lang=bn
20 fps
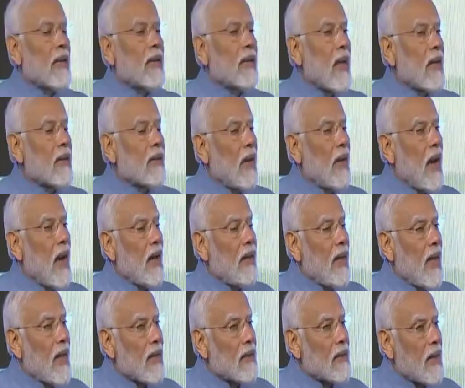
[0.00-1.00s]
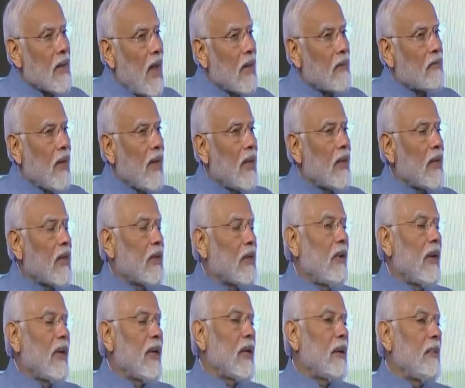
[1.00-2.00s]
শিলান্যাস করেছি দু
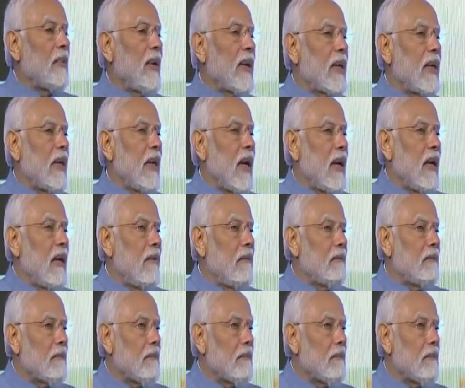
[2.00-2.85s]
সালে